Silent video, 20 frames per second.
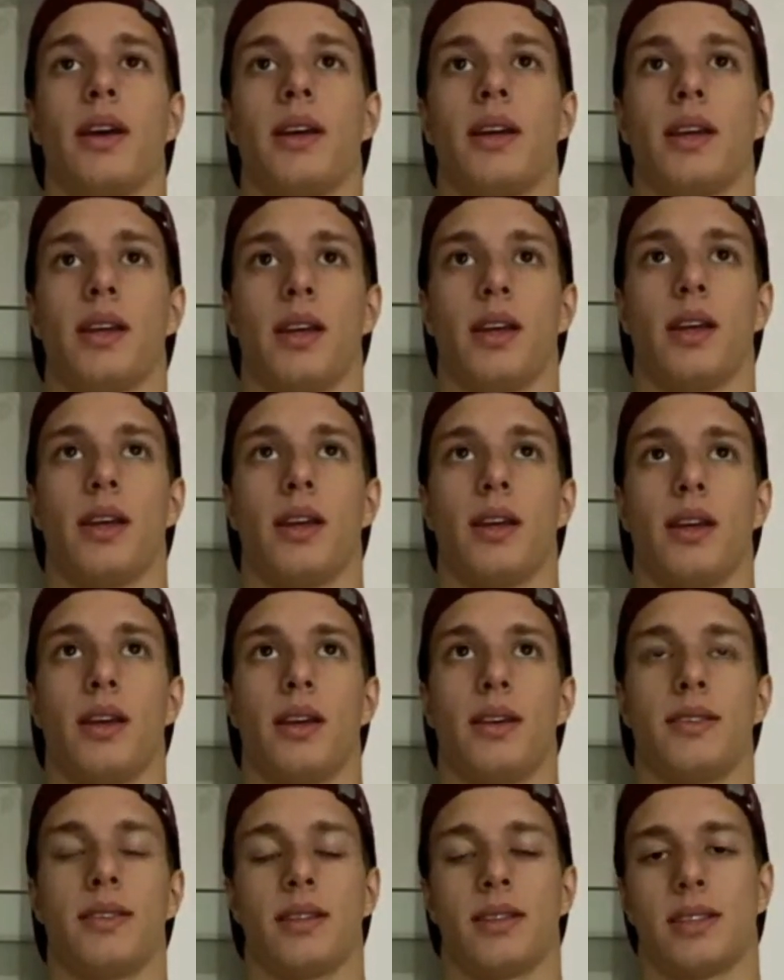E
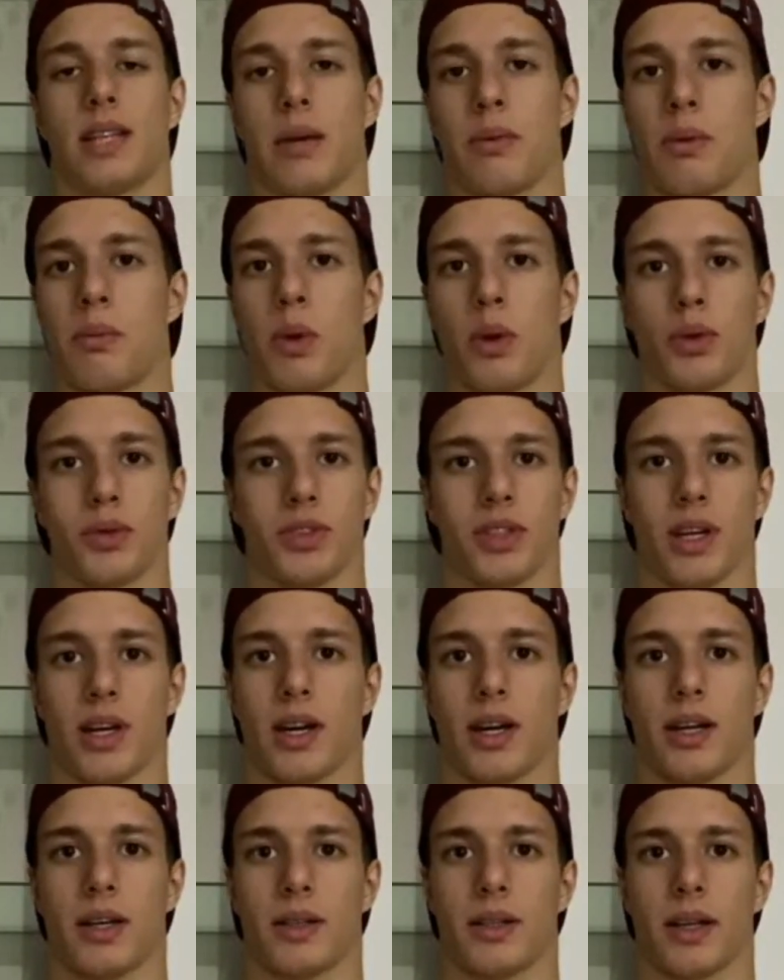você sabe, Monza
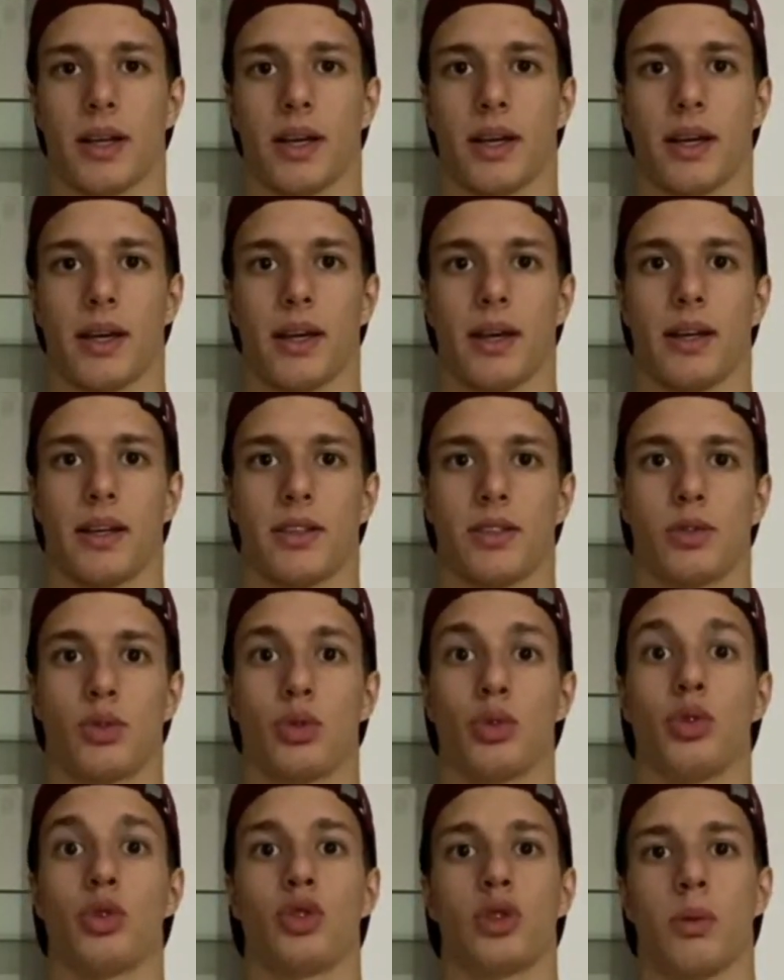é
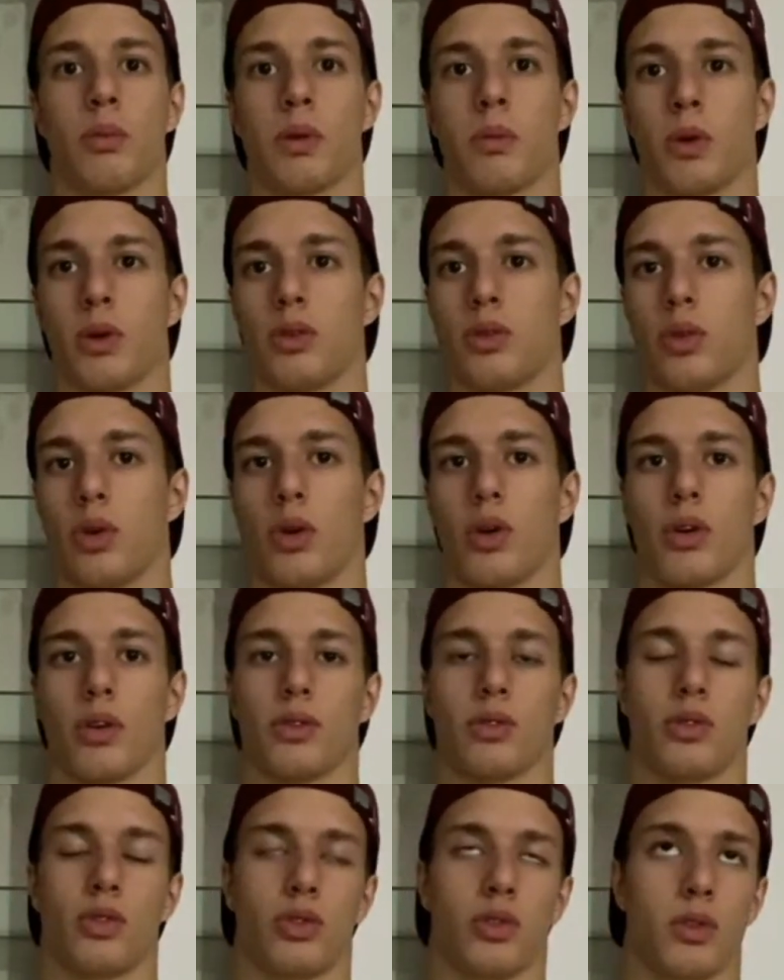tudo sobre o motor,
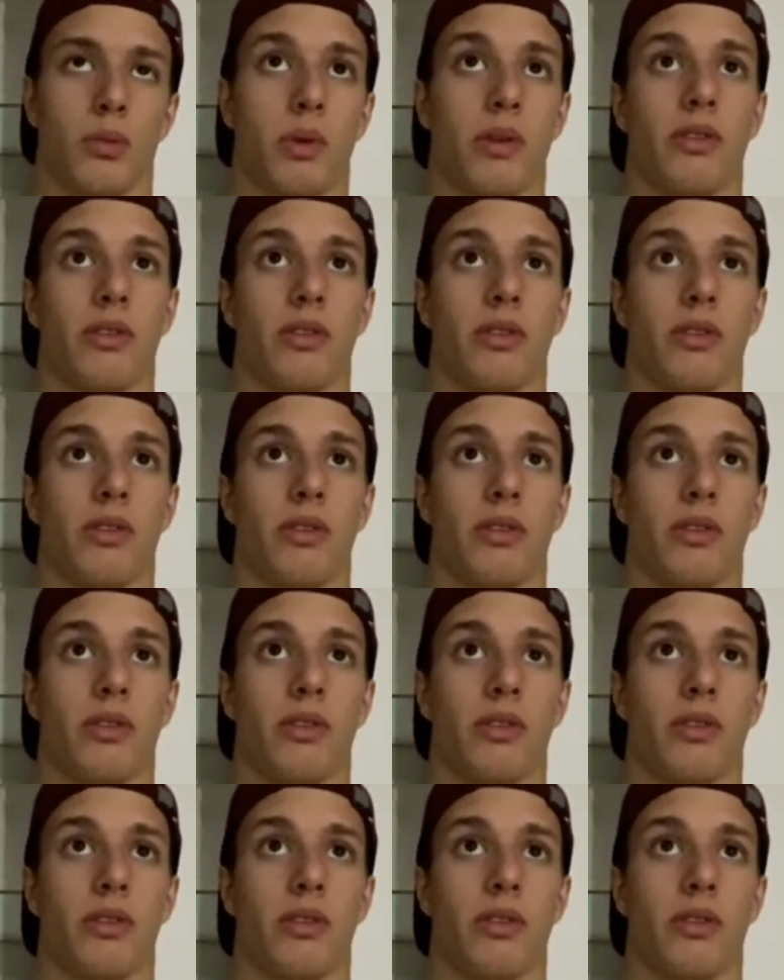sobre